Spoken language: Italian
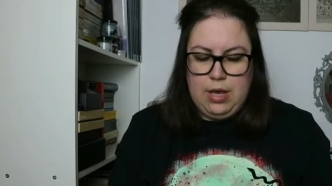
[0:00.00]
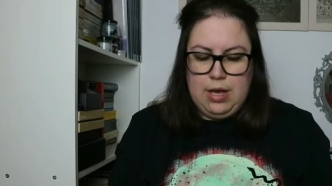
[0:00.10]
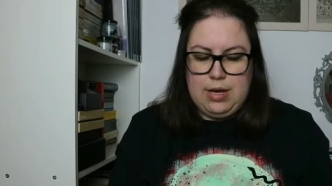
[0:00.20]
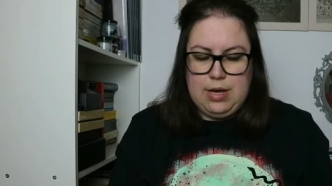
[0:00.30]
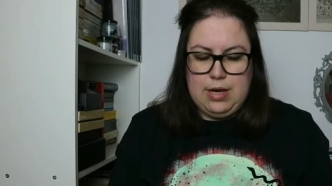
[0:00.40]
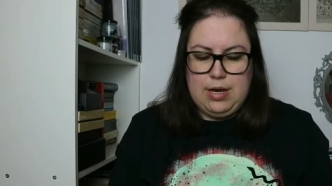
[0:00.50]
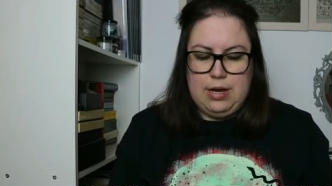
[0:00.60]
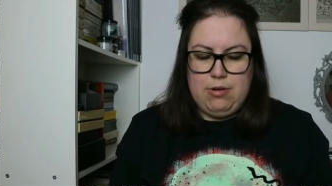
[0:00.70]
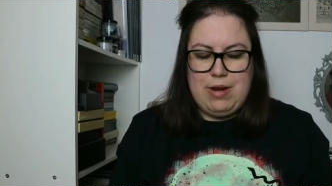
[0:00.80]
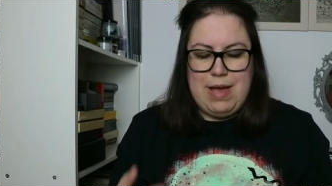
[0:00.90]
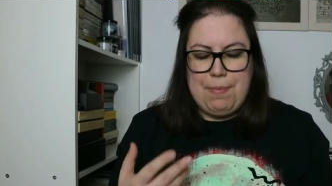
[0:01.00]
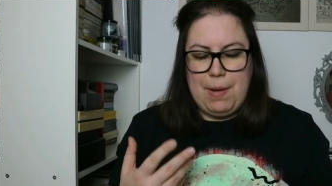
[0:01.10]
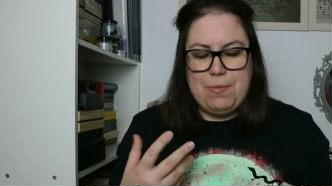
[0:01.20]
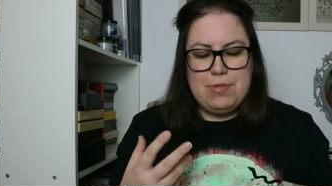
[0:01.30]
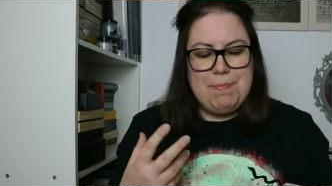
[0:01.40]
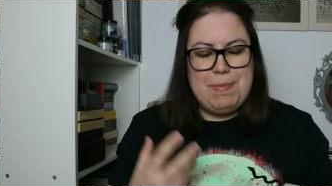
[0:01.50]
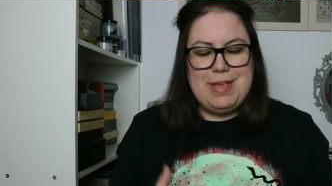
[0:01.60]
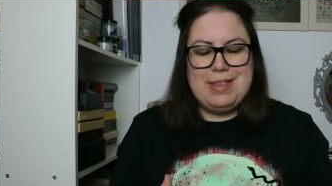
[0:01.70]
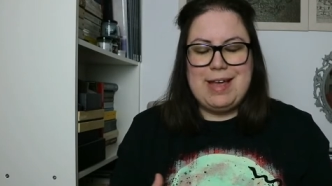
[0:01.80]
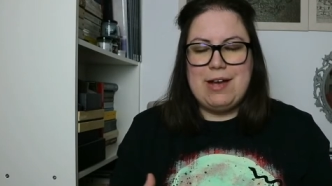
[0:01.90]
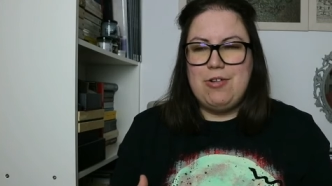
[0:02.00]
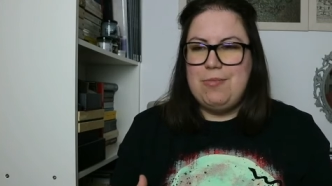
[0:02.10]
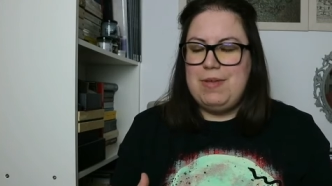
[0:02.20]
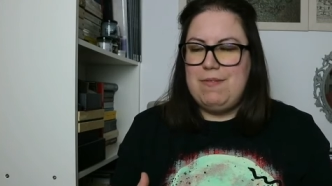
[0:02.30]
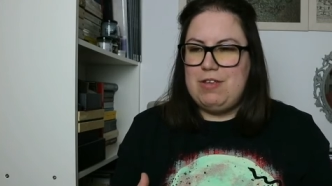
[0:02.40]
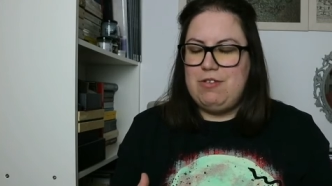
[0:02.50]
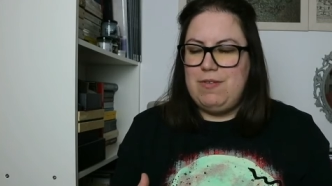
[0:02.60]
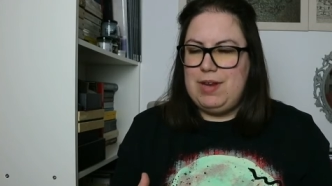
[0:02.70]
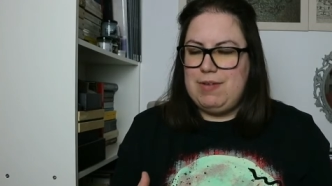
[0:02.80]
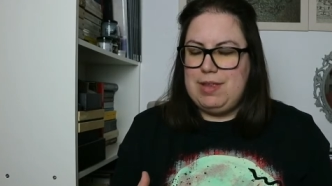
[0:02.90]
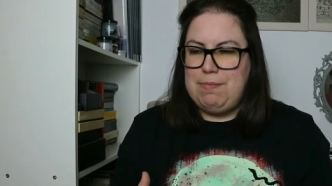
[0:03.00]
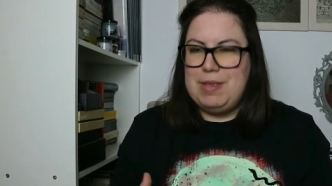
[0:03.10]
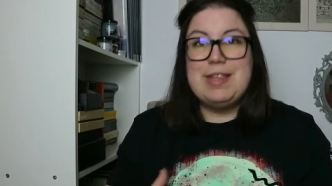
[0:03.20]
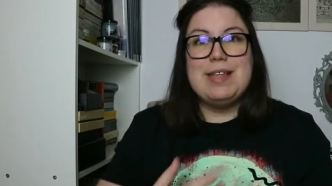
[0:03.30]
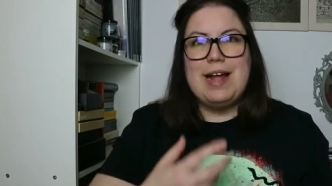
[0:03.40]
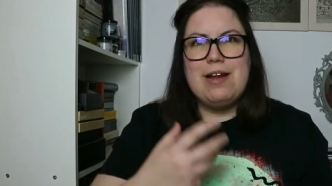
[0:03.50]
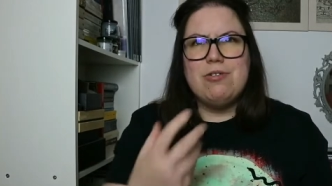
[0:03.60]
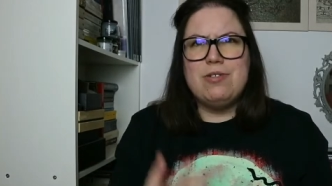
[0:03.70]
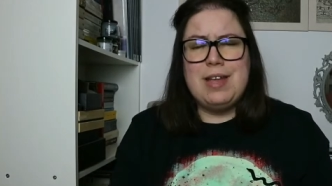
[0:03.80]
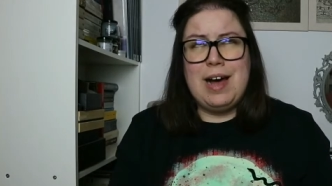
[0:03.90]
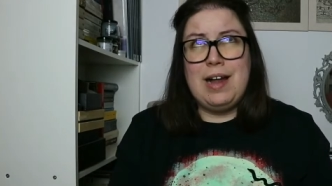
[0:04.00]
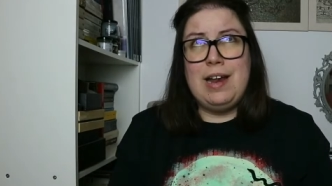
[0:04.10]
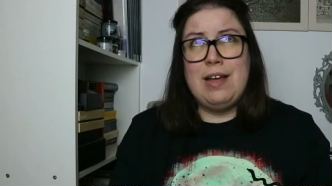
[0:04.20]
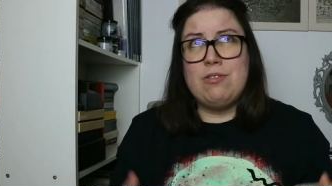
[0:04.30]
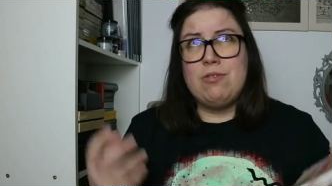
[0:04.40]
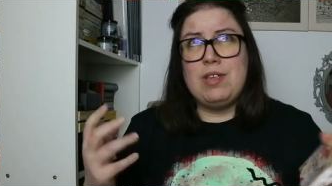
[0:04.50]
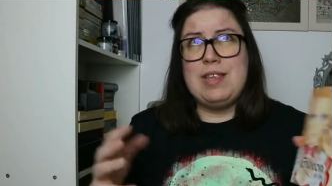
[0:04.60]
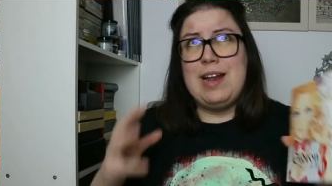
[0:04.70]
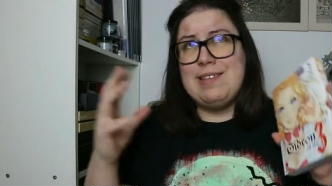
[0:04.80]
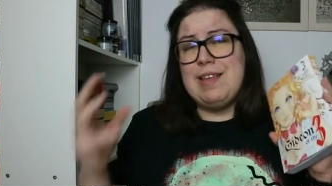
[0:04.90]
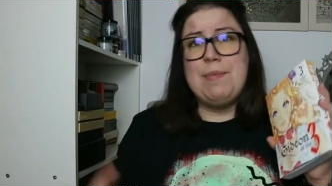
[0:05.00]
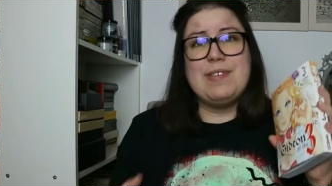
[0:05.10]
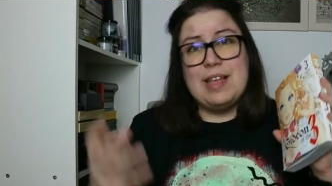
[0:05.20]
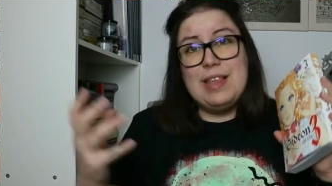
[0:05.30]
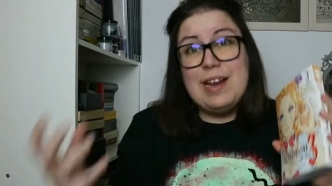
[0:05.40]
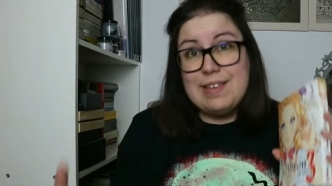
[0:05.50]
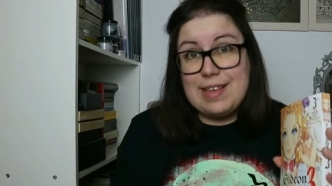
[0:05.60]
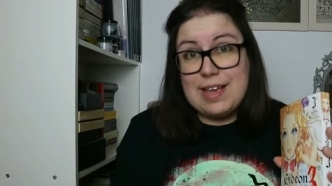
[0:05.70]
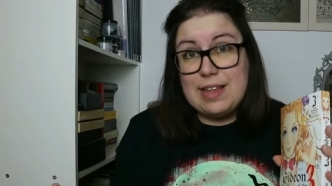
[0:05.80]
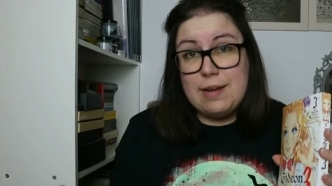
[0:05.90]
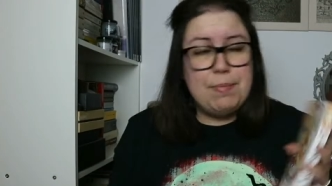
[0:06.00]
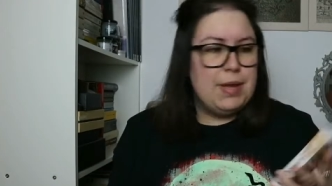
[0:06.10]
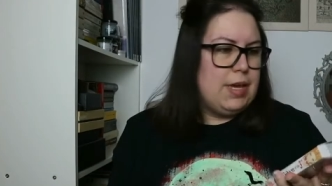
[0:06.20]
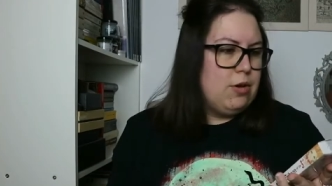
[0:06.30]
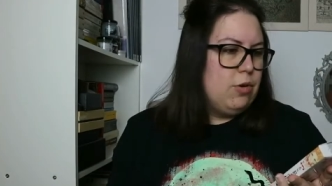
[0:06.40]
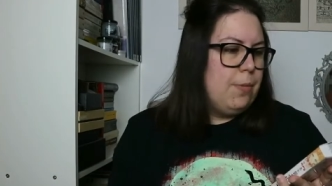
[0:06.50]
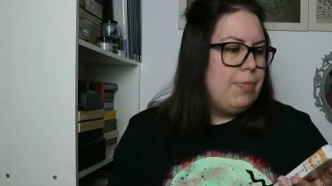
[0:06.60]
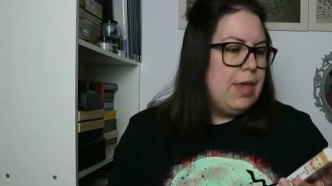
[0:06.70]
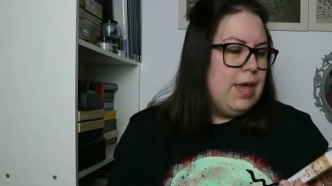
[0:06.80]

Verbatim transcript: eh, non è proprio dipinta come invece veniva dipinta dallo, dalla, scusate, dalla stampa scandalistica del periodo